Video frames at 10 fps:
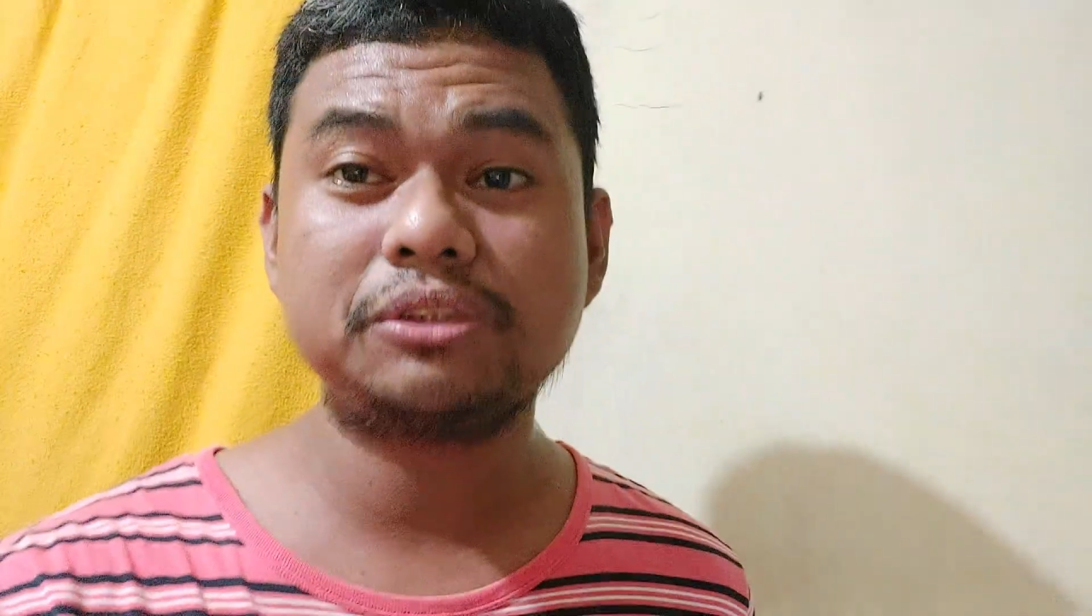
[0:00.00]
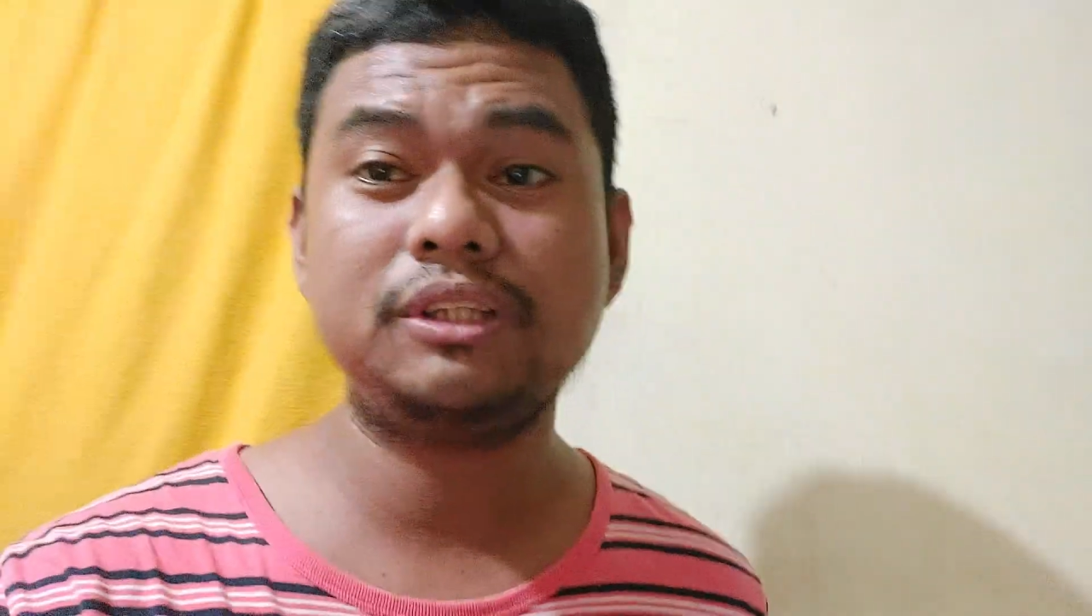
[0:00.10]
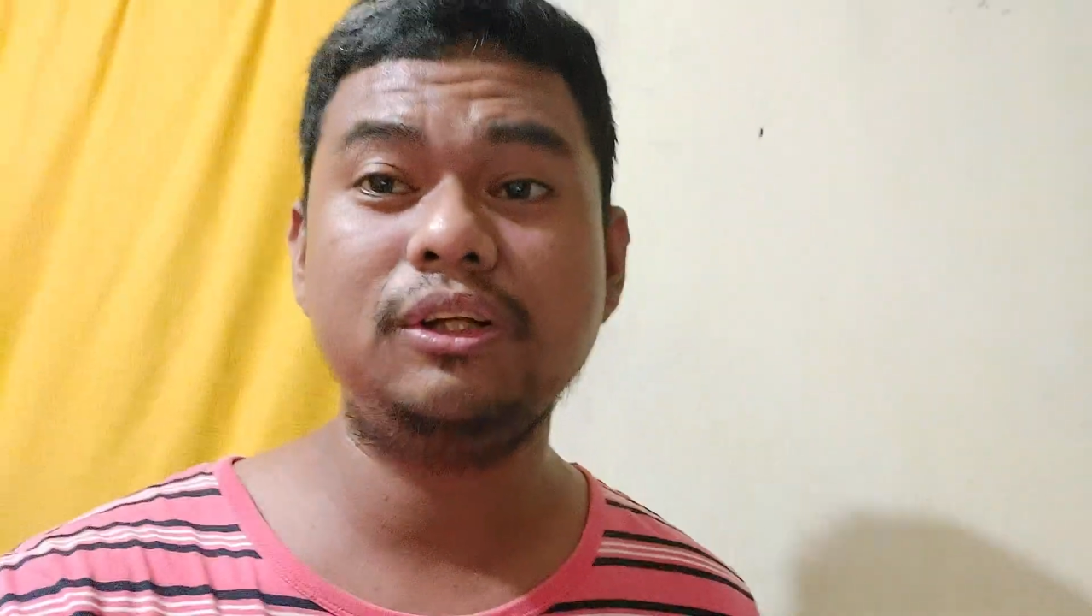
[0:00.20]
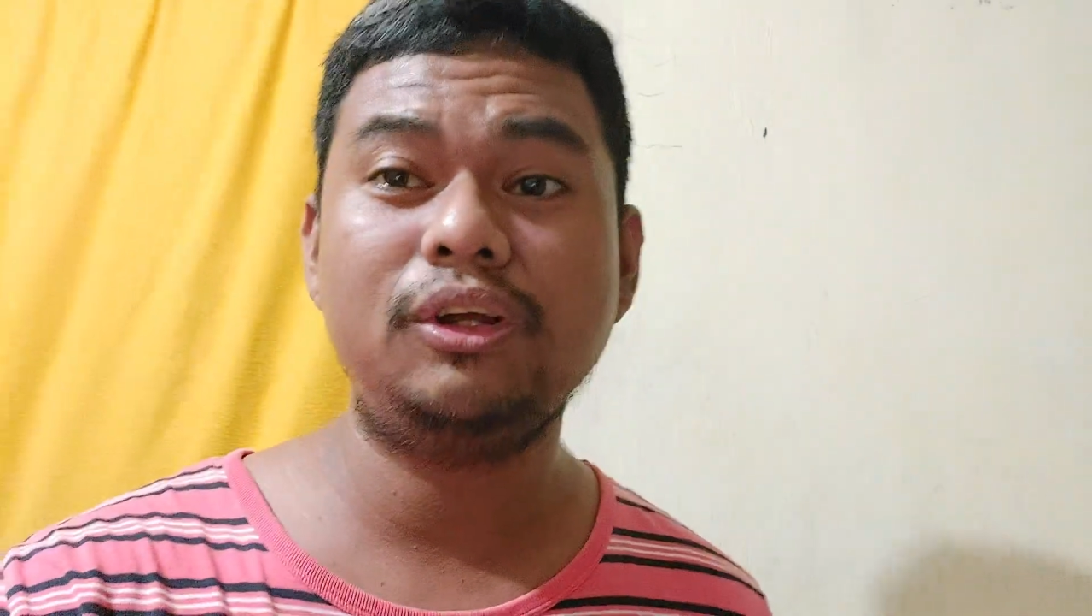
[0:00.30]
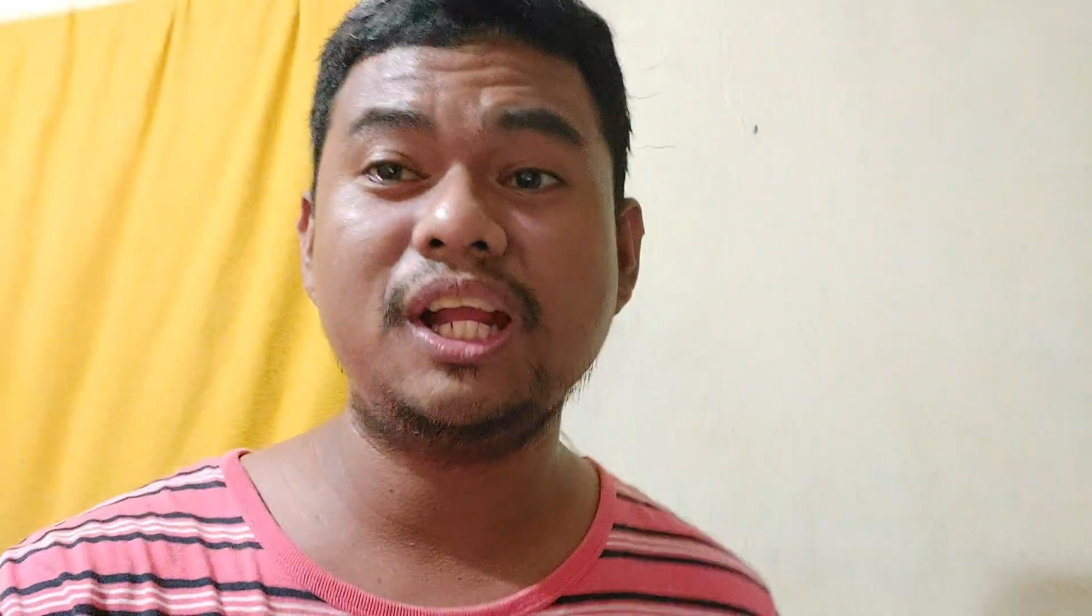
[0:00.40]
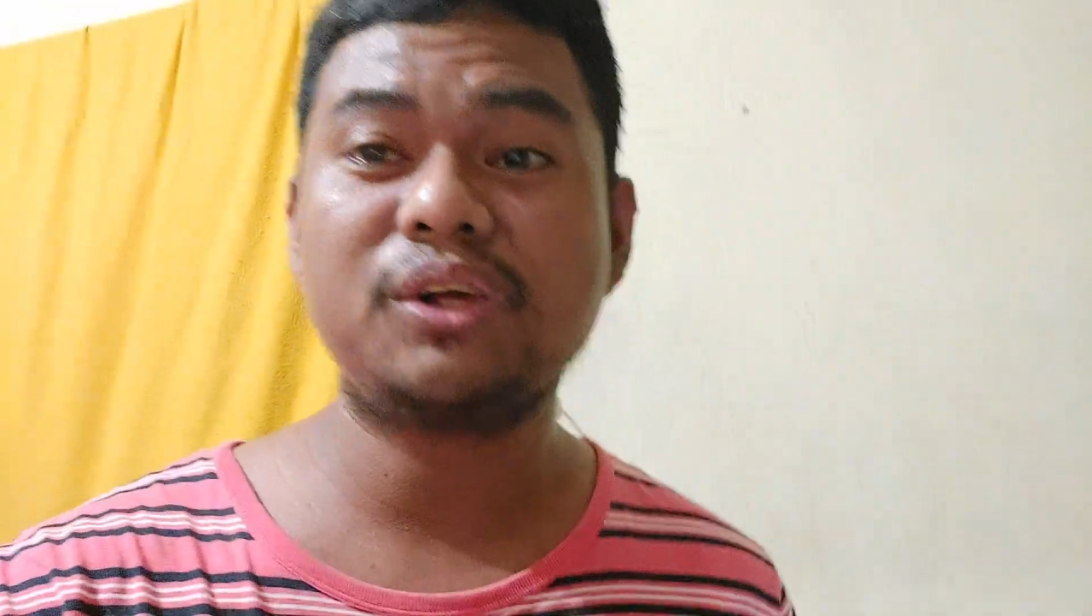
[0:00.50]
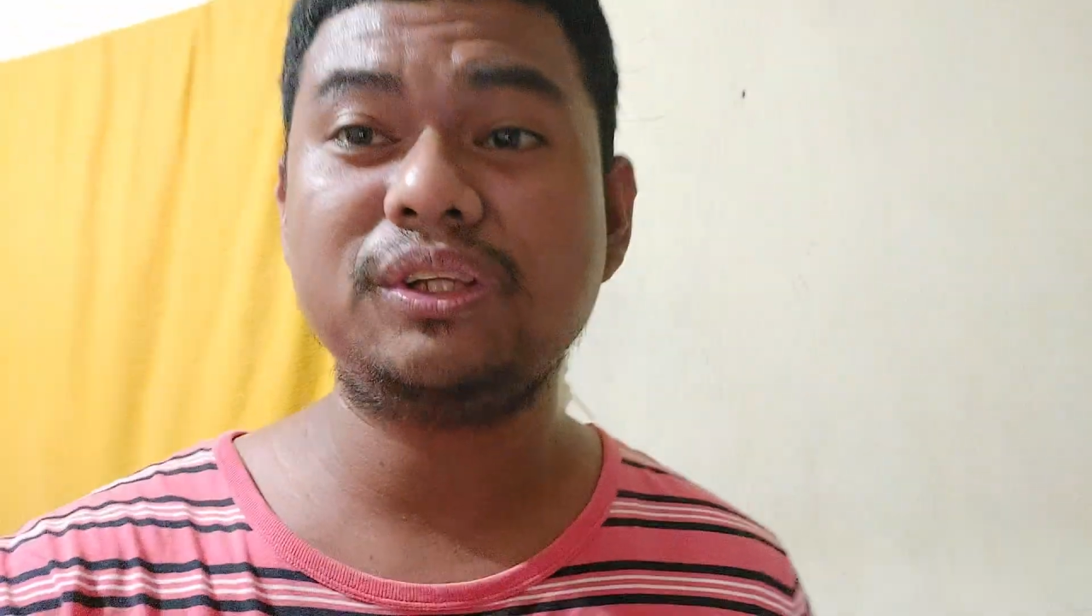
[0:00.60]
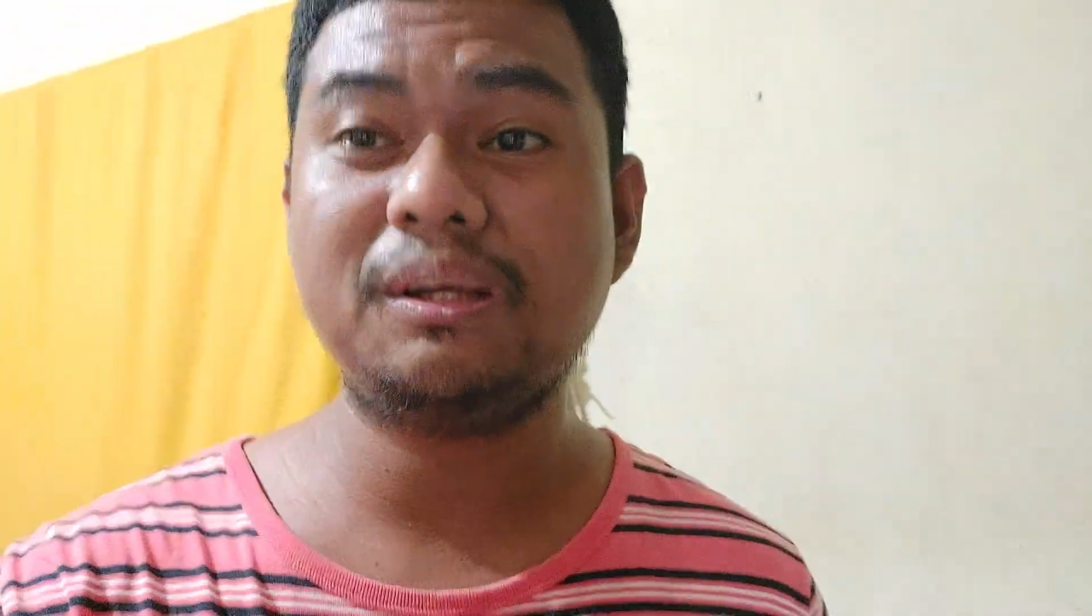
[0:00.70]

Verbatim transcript: ako ng lola ko